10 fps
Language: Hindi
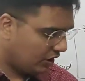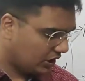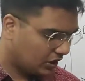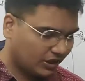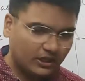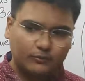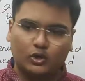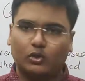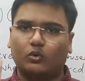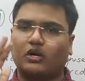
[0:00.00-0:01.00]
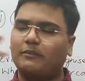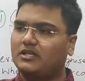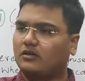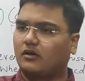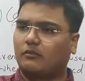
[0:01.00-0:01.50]
एक लकड़े का पूरा टुकड़ा
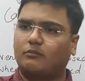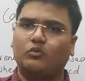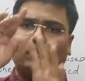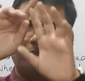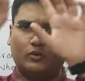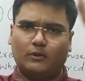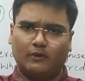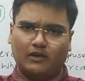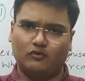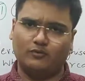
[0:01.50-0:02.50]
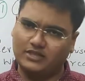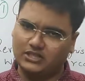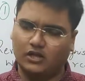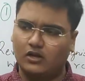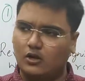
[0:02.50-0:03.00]
बेचा पूरा पूरा प्लाईवुड बेचा